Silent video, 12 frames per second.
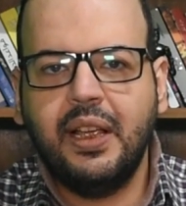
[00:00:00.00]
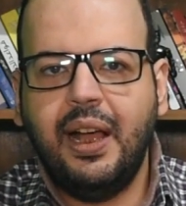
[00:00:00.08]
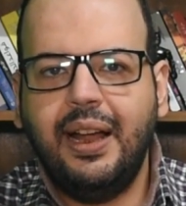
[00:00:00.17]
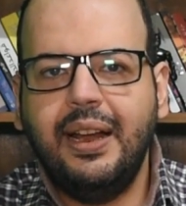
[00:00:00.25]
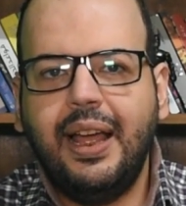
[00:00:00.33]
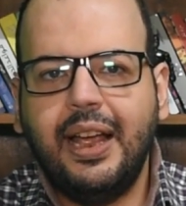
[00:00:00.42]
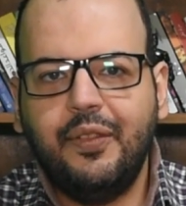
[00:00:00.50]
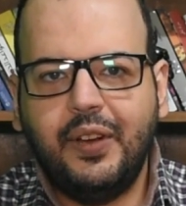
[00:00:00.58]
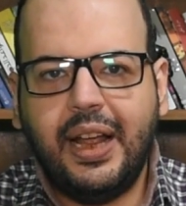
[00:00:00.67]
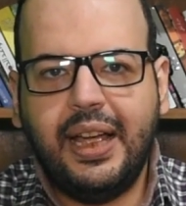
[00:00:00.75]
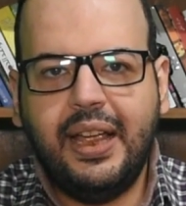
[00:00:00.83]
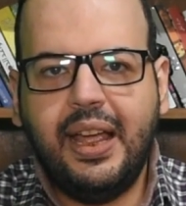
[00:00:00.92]
احلى حاجه في
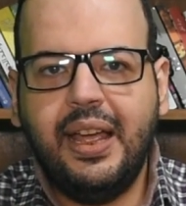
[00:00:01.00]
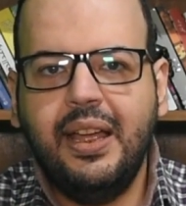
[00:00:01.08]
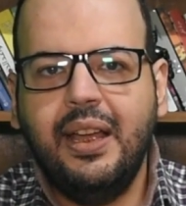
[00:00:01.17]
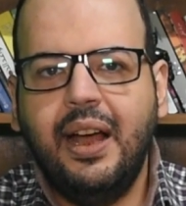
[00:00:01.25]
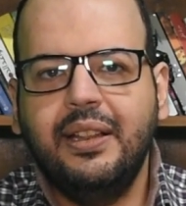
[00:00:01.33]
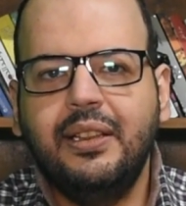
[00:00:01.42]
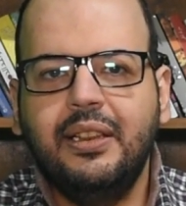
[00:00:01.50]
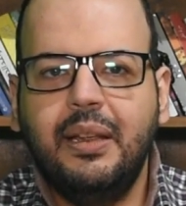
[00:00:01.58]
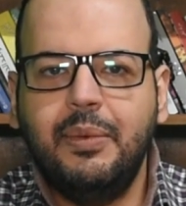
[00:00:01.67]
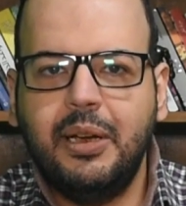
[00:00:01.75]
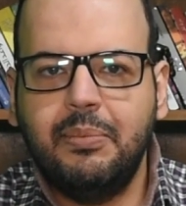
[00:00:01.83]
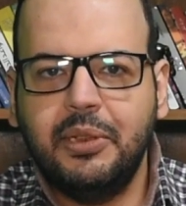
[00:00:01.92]
الحياه
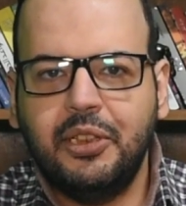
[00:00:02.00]
هتندمي لما